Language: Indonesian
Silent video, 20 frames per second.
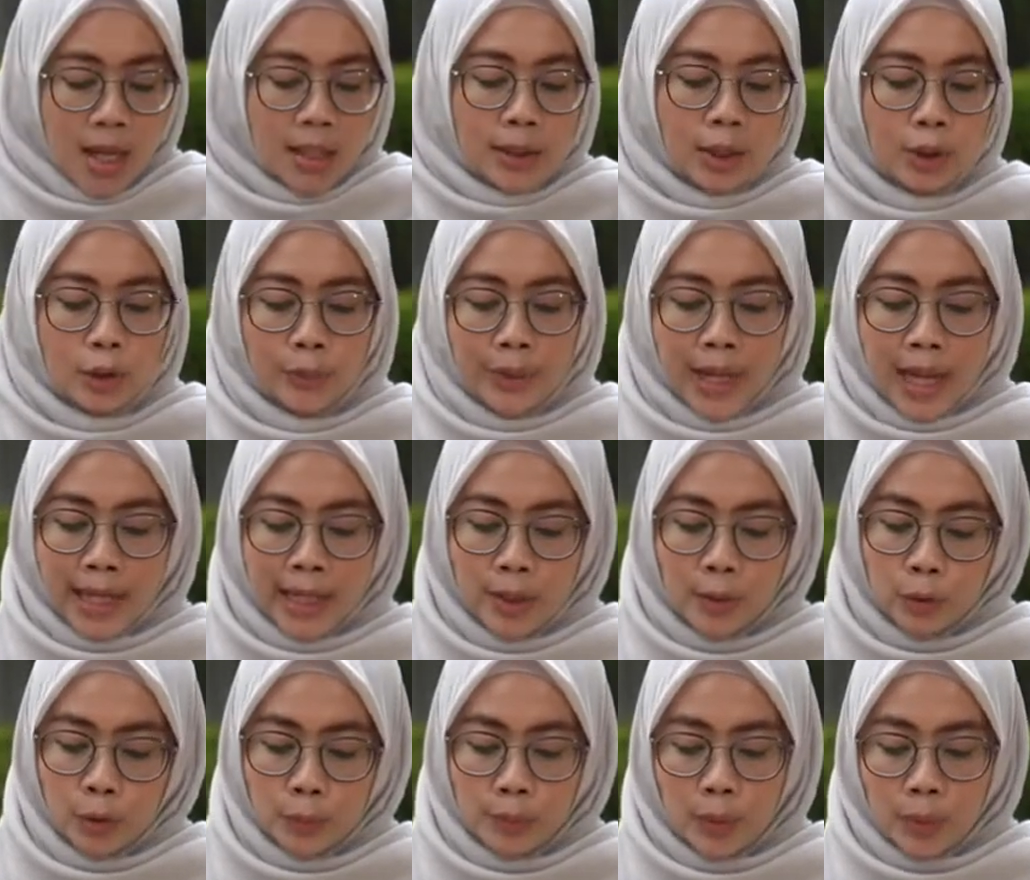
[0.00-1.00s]
Tentu menarik
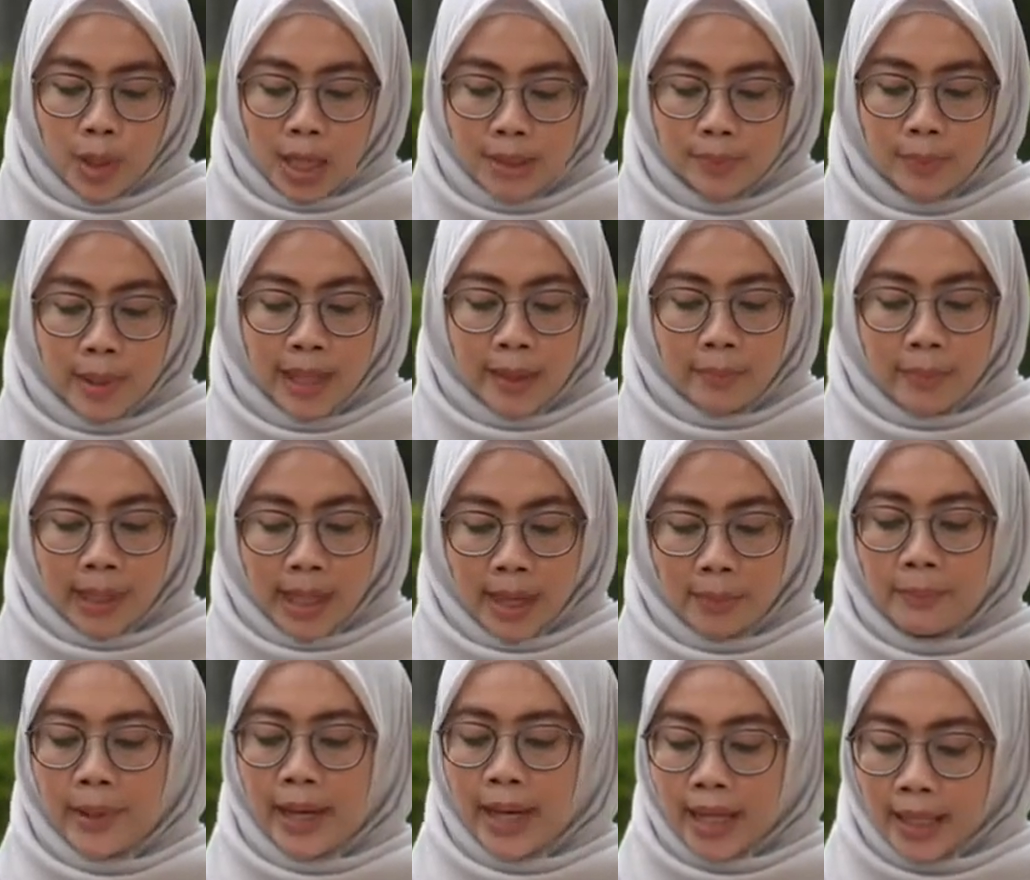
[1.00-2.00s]
untuk mengulas
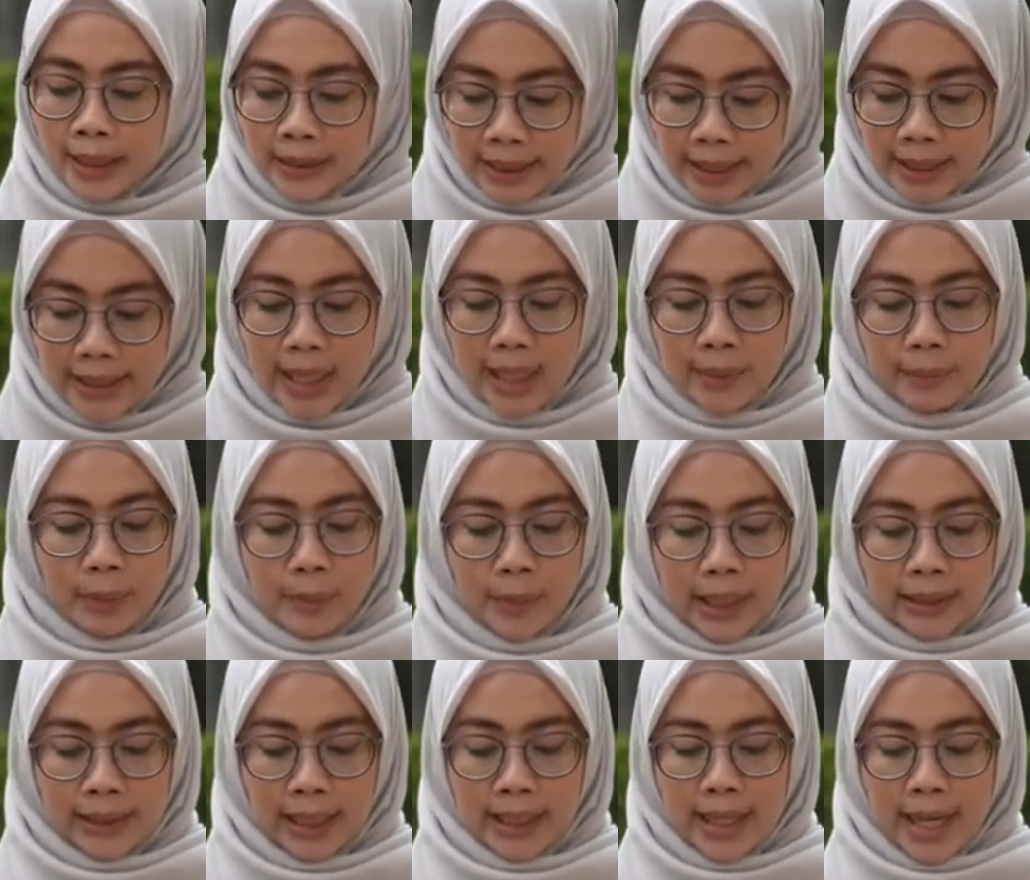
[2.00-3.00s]
bagaimana BLT dari
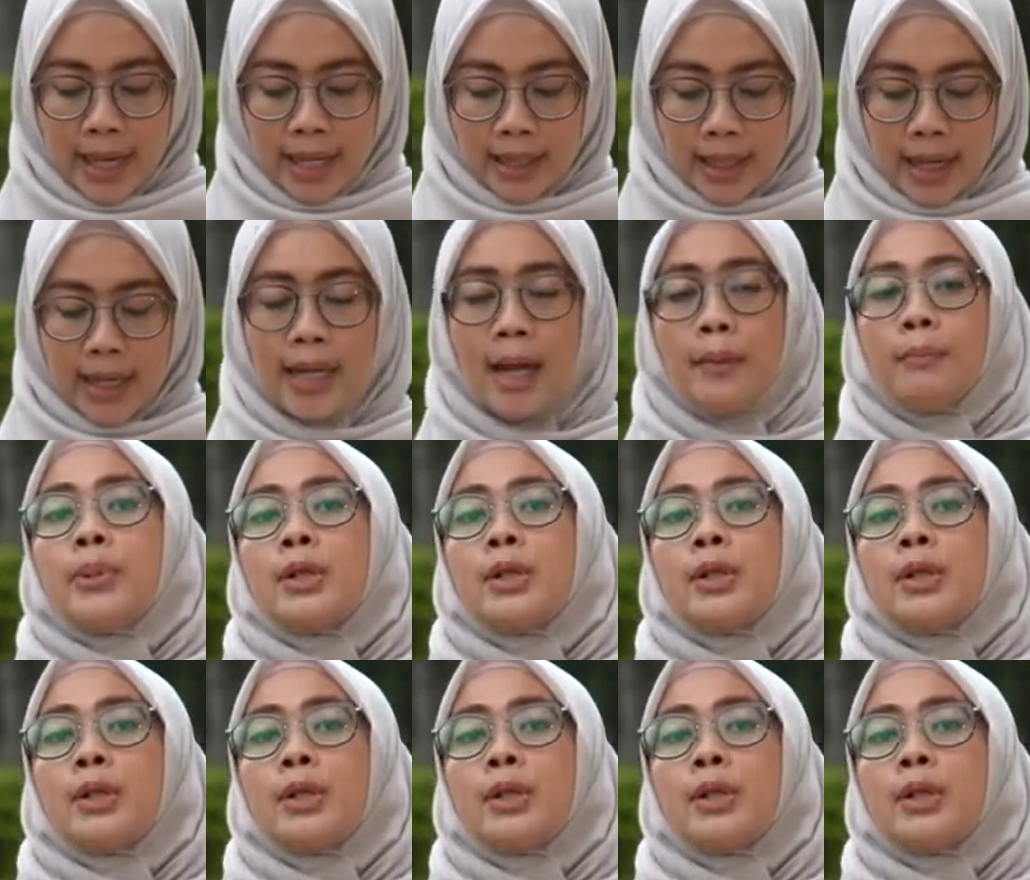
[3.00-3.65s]
pemerintah daerah yang